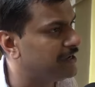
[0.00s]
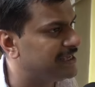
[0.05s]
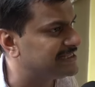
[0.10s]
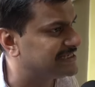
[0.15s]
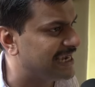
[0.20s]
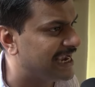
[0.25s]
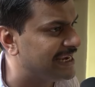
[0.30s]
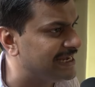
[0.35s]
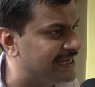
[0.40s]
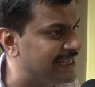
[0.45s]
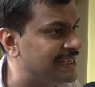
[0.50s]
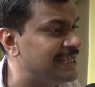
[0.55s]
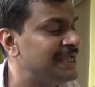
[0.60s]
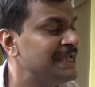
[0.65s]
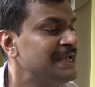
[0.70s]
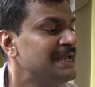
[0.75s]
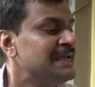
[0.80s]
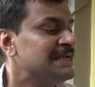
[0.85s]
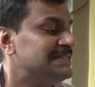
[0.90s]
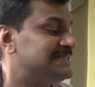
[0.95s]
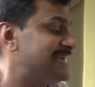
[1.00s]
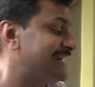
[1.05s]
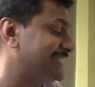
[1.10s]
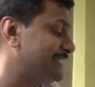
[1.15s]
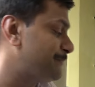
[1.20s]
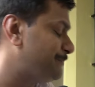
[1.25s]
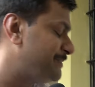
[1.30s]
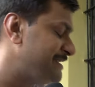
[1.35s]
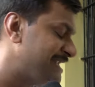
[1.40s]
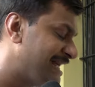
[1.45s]
হয়ে যায়নি যে
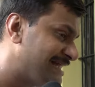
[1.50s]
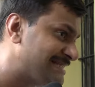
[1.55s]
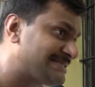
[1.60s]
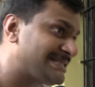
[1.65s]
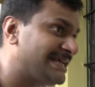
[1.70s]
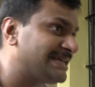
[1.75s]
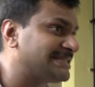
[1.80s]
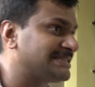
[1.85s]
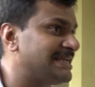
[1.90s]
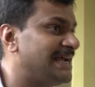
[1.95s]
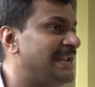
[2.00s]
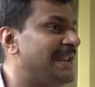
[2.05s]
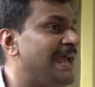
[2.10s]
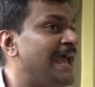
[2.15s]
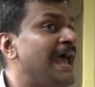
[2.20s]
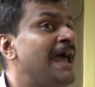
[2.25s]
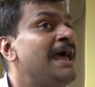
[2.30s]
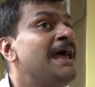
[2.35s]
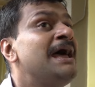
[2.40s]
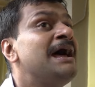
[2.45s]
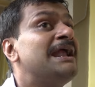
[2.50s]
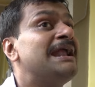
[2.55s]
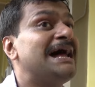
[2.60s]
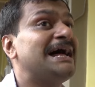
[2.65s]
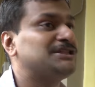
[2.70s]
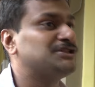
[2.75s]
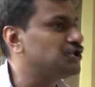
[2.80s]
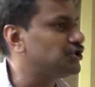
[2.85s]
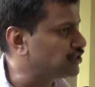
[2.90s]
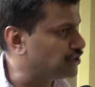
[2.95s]
একটা পিনাল সেকশানে
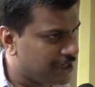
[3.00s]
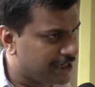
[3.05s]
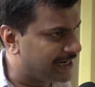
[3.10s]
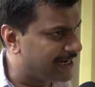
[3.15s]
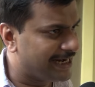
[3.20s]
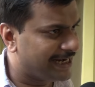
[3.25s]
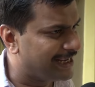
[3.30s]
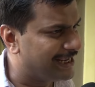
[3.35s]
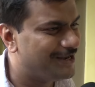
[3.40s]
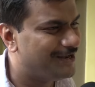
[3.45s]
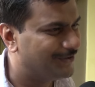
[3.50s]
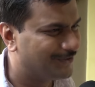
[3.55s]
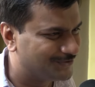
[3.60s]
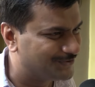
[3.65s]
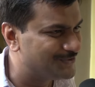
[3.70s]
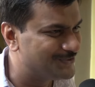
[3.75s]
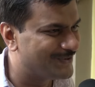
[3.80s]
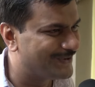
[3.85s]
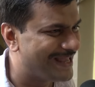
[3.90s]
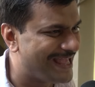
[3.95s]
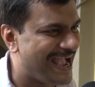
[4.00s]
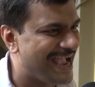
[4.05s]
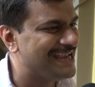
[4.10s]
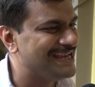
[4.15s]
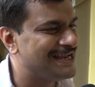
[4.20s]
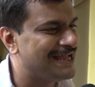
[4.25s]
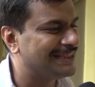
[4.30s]
রাজ্য সরকারকে নতুন করে আইন